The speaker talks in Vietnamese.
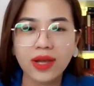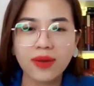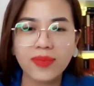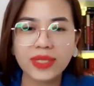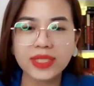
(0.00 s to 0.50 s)

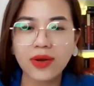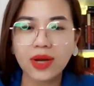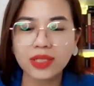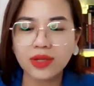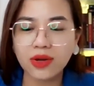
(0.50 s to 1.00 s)
à, mà sao
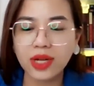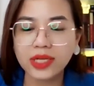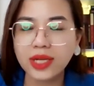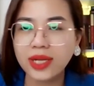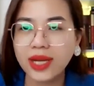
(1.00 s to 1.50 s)
ạ cho
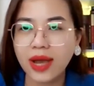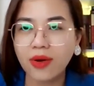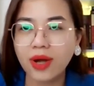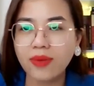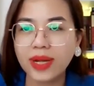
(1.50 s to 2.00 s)
đến khi
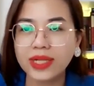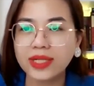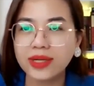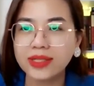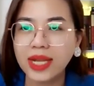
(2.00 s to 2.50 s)
nào á mà
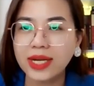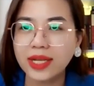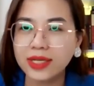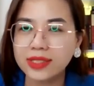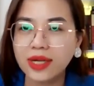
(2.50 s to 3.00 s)
trở thành
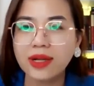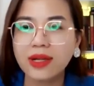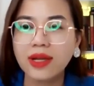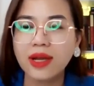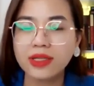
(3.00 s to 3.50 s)
hiện thực
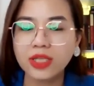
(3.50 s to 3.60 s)
à,